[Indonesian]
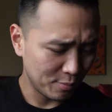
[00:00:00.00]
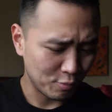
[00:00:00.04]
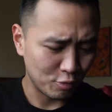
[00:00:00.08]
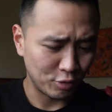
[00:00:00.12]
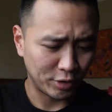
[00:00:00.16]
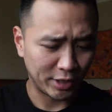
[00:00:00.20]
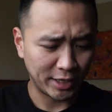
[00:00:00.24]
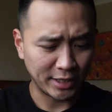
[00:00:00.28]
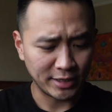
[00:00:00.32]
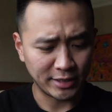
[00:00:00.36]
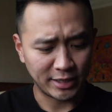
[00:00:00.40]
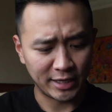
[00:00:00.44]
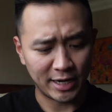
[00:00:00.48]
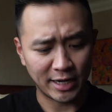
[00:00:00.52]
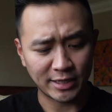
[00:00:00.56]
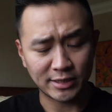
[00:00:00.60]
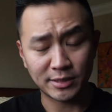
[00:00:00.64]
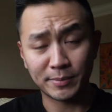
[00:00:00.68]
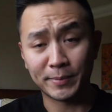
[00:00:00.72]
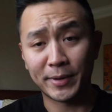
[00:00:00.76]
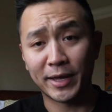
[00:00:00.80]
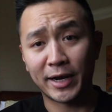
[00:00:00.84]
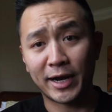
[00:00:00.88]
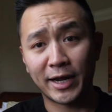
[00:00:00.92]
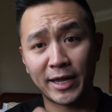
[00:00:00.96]
Mungkin tidak
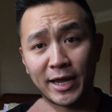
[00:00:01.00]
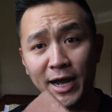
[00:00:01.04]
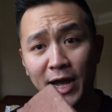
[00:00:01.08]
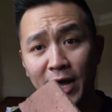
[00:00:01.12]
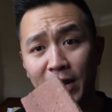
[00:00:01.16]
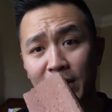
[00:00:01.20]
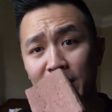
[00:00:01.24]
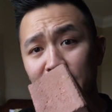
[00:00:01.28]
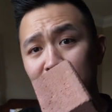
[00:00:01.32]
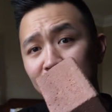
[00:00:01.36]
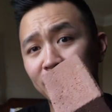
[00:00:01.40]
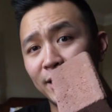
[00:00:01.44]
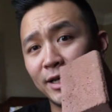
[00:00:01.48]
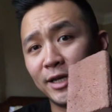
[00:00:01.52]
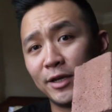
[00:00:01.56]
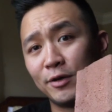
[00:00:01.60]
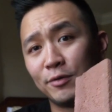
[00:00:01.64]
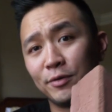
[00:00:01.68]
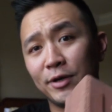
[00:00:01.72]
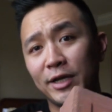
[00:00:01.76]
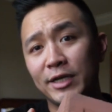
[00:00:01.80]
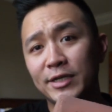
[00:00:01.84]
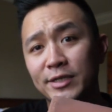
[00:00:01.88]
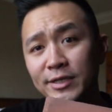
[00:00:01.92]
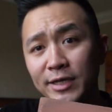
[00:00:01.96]
semerah yang ada di
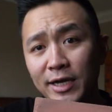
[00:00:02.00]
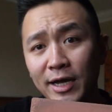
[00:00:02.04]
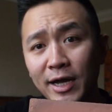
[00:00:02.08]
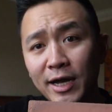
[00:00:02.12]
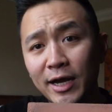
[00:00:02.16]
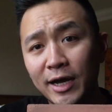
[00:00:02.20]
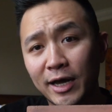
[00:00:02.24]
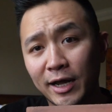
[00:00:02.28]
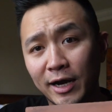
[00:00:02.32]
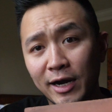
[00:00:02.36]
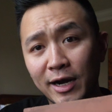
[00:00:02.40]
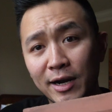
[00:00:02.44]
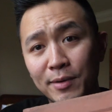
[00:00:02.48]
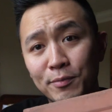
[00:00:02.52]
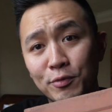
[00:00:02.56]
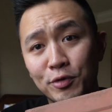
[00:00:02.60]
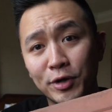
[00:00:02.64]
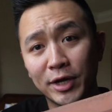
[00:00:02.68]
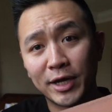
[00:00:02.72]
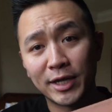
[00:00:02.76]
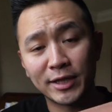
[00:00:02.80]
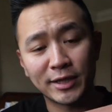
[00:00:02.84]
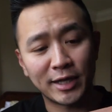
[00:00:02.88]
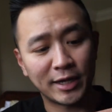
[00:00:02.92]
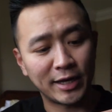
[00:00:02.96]
Indonesia, karena
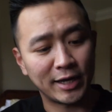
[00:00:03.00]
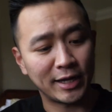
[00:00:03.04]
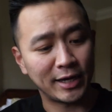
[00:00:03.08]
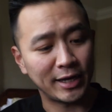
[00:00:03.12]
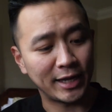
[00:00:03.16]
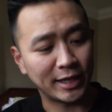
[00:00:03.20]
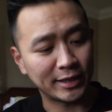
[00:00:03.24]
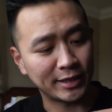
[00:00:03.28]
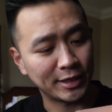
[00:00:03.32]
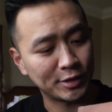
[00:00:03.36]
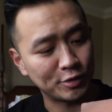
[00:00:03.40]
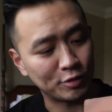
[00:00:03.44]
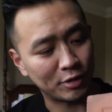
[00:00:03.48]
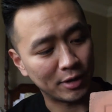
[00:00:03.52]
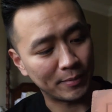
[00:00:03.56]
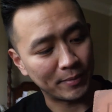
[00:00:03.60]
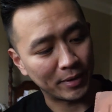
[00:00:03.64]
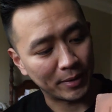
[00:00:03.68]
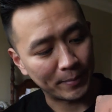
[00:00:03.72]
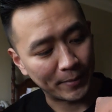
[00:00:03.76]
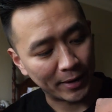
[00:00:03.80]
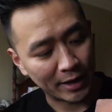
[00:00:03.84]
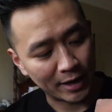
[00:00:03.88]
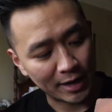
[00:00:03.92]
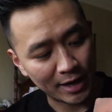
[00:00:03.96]
mungkin tanah liatnya juga
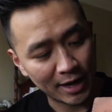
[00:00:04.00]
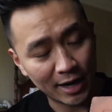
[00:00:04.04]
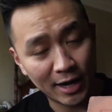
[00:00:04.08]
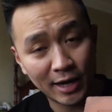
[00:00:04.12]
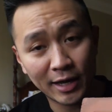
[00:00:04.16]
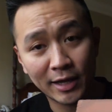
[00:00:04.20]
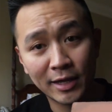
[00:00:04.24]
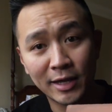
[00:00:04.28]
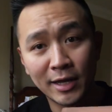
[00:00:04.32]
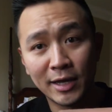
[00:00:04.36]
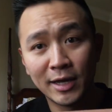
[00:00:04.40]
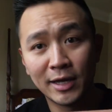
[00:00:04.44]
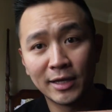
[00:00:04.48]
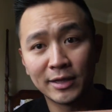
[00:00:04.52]
berbeda,